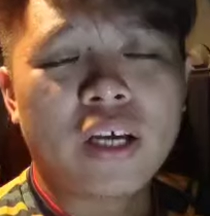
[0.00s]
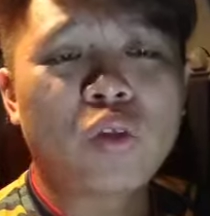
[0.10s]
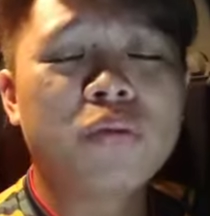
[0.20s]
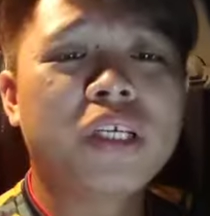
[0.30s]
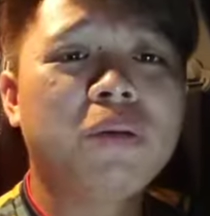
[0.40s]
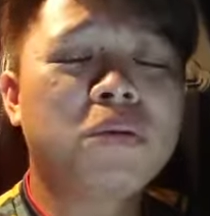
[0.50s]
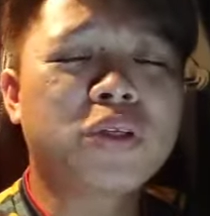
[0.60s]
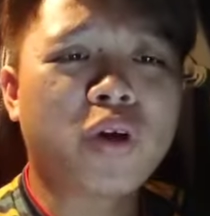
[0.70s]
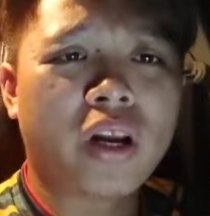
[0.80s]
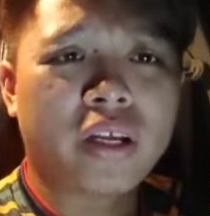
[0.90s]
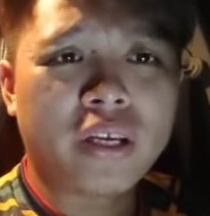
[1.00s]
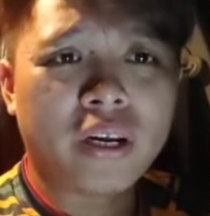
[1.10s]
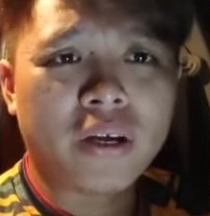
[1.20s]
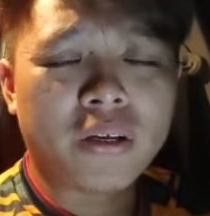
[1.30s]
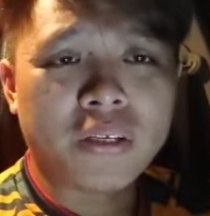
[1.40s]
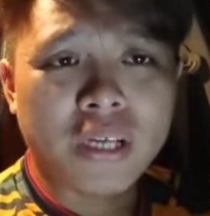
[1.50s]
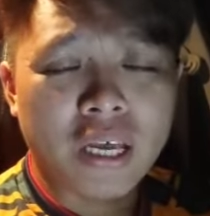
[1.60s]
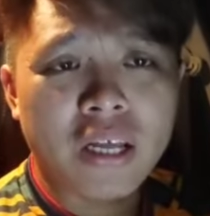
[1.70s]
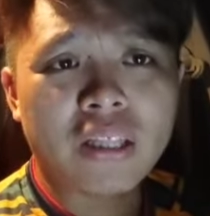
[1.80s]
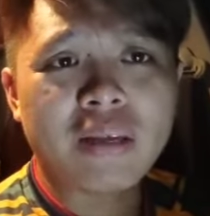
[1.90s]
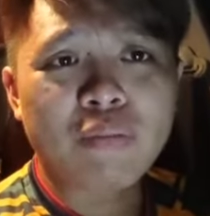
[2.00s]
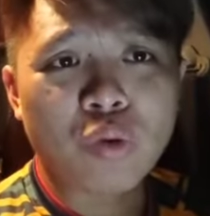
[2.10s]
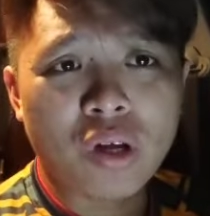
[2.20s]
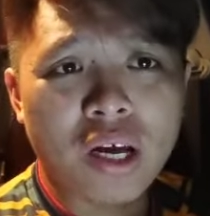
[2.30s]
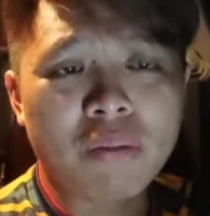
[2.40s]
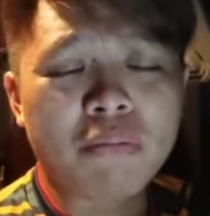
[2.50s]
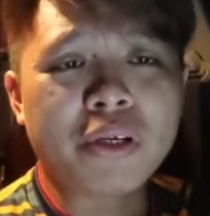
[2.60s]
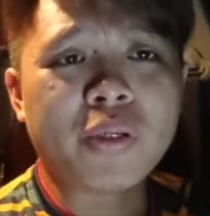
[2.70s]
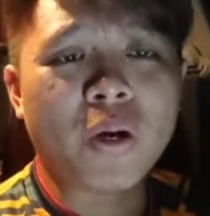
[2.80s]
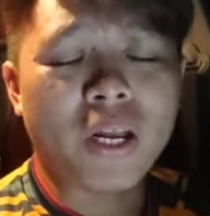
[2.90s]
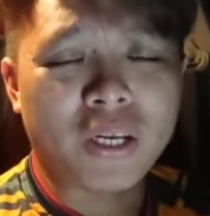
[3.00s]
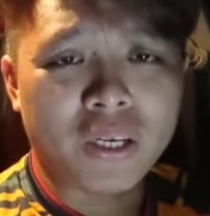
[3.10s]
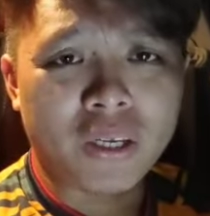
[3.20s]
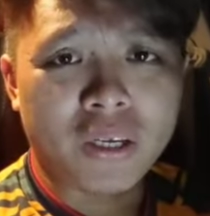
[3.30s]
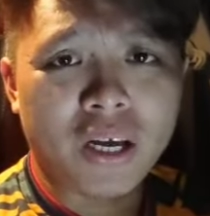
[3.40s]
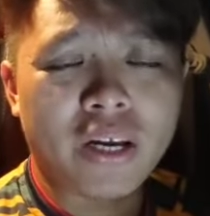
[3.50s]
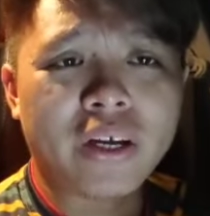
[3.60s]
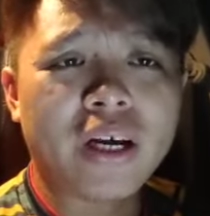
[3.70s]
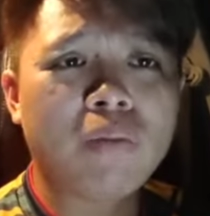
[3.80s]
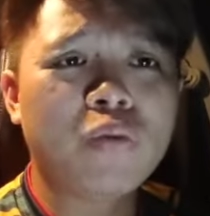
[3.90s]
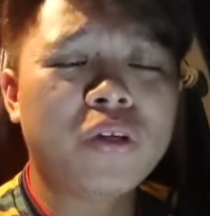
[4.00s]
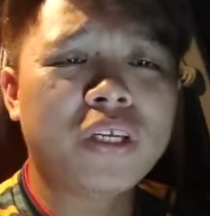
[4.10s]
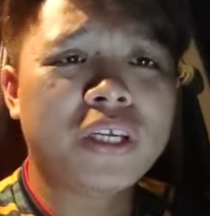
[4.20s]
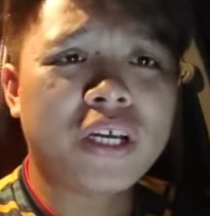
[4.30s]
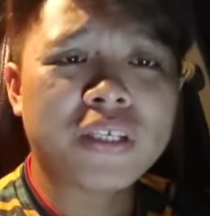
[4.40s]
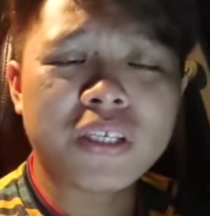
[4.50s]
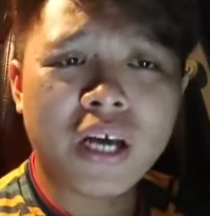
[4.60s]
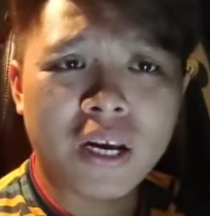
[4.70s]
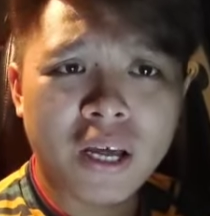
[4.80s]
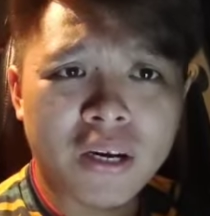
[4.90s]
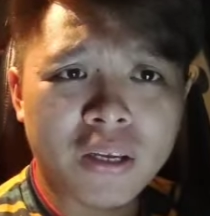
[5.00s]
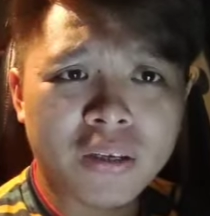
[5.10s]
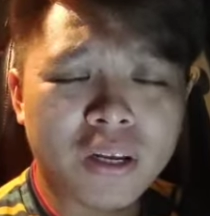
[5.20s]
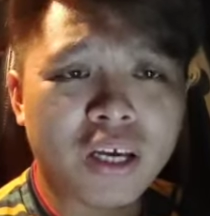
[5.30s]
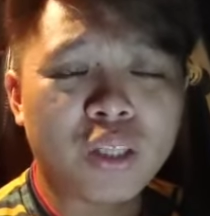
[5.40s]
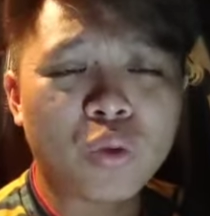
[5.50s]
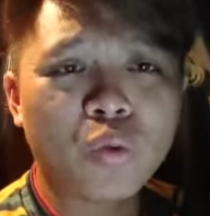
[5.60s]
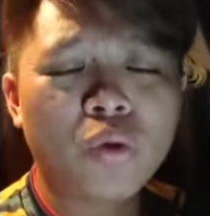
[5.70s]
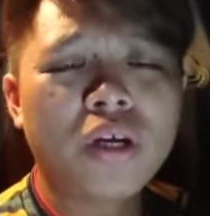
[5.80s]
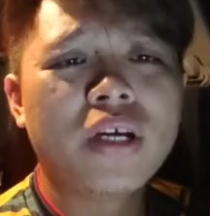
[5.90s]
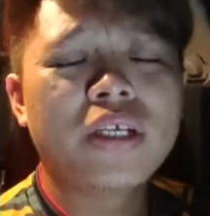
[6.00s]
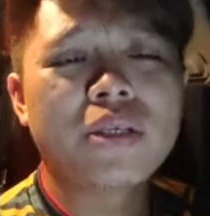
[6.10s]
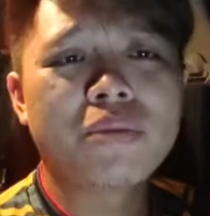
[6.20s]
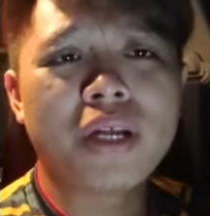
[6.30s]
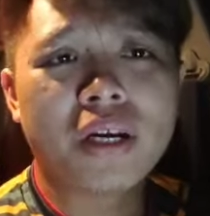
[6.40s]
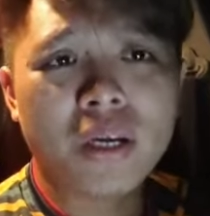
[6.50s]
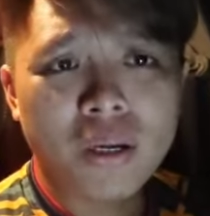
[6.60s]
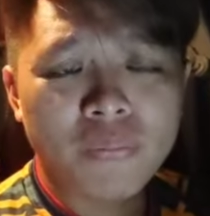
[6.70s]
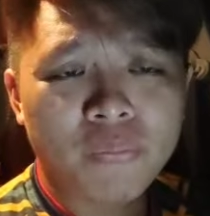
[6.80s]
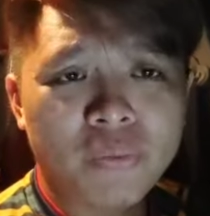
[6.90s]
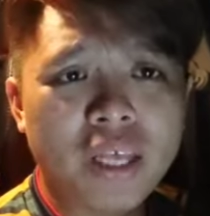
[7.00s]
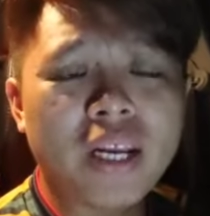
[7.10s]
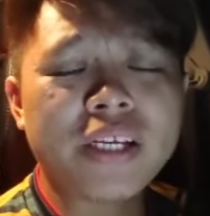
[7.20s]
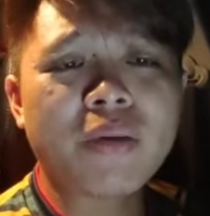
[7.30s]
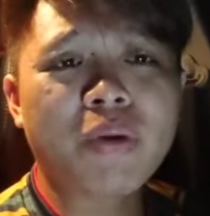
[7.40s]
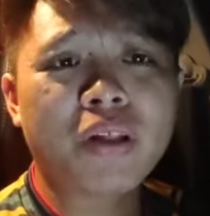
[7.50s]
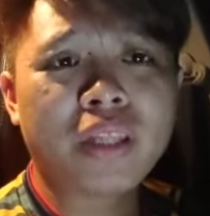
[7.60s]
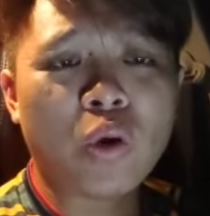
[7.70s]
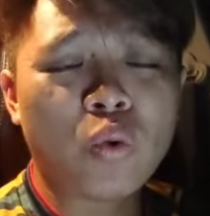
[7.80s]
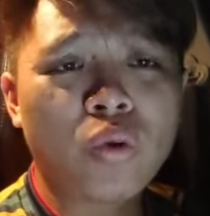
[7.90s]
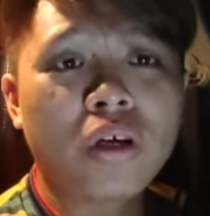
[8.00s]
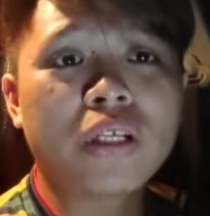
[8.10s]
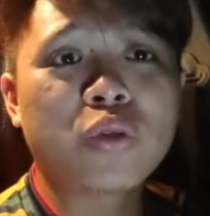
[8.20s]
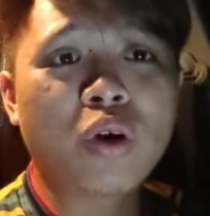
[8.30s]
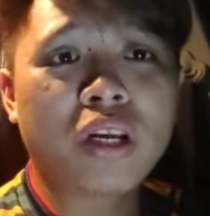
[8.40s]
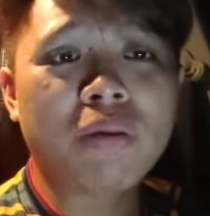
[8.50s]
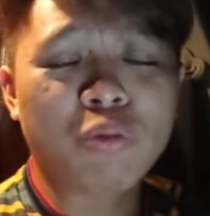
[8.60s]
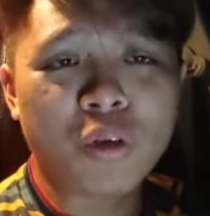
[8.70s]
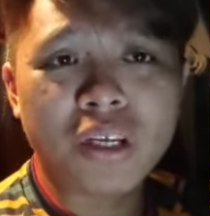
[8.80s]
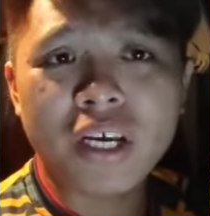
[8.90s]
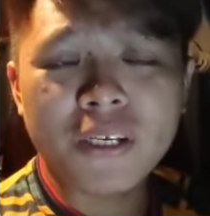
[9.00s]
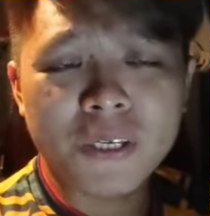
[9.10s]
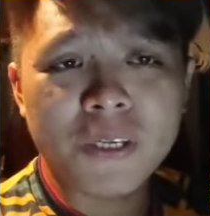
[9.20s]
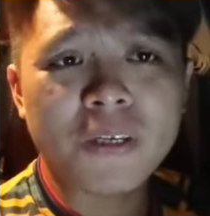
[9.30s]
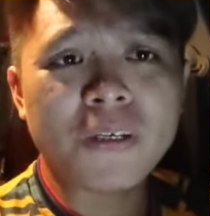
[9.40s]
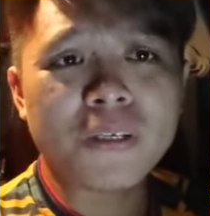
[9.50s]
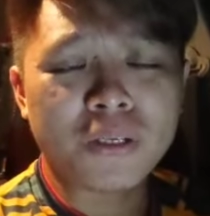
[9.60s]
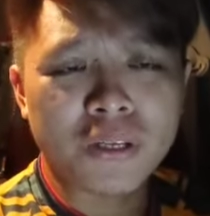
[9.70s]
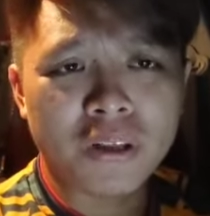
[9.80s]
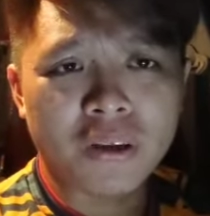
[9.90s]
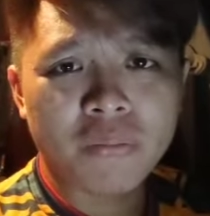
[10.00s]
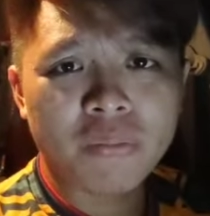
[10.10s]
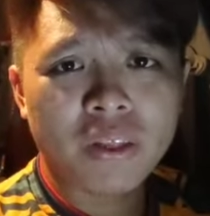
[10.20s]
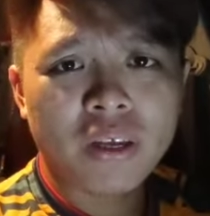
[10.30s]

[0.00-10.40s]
Nah, itu menjadi persoalannya lah. Saya nak timbulkan persoalan ini. Adakah Muhyiddin Yassin nak lari? Nah, itu sebenarnya tiada siapa yang tahu kecuali Muhyiddin Yassin sendiri.